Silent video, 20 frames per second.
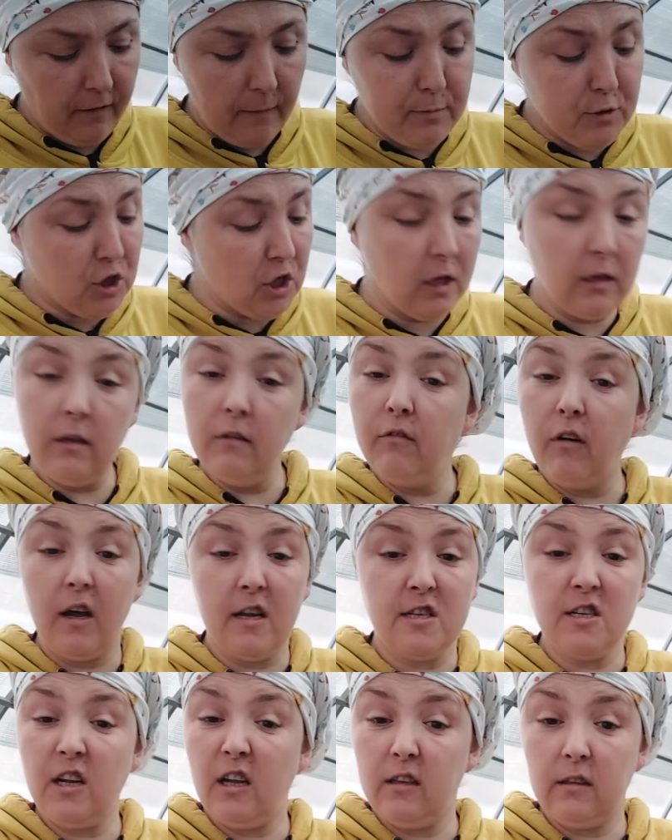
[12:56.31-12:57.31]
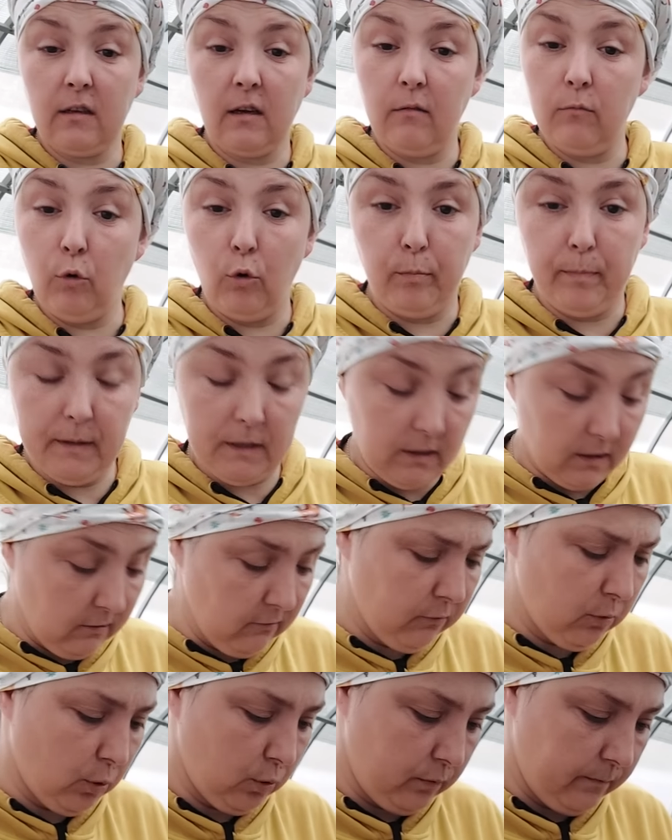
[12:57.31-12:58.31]
вообще неважно от кого
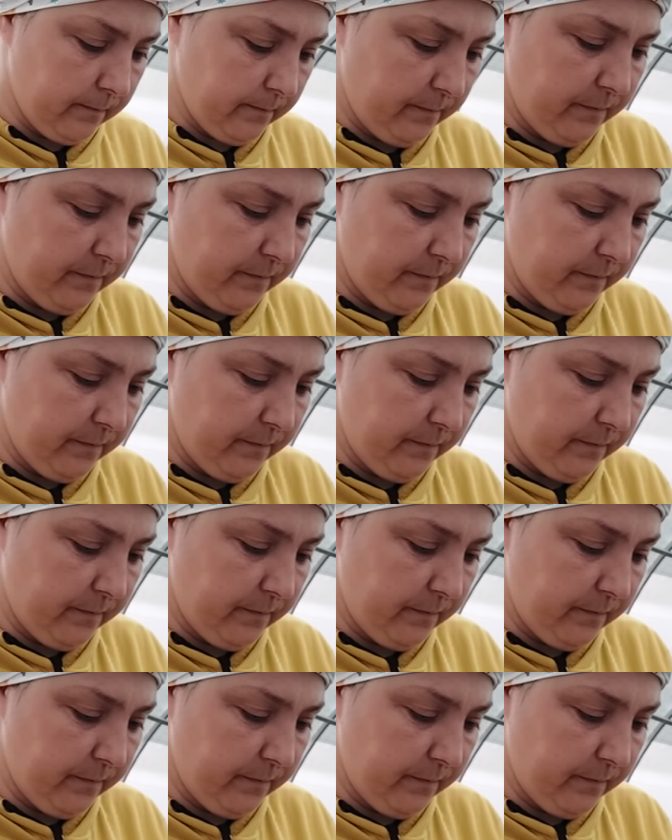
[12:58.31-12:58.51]
посылку,